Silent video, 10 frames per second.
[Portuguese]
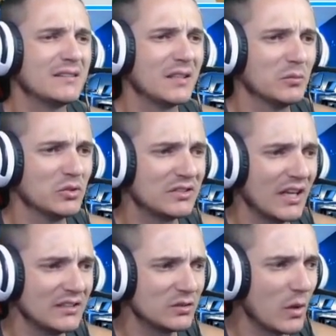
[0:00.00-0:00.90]
Temos
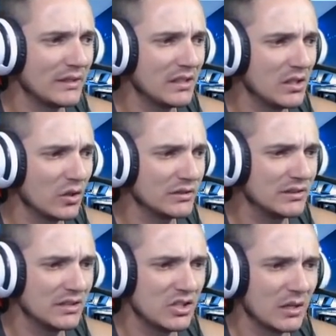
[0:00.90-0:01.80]
6 quadrilhões
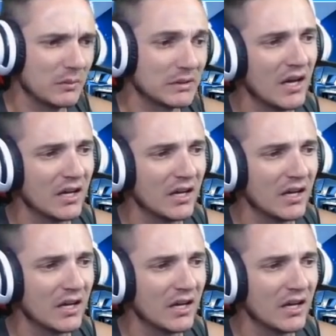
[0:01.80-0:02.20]
de gemas.